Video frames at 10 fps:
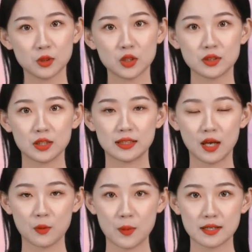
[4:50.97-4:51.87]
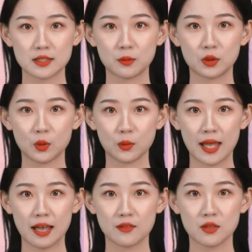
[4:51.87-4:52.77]
这这汤圆儿怎么弄
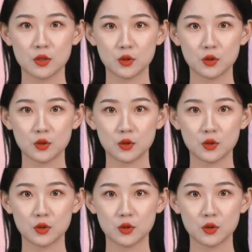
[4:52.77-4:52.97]
来？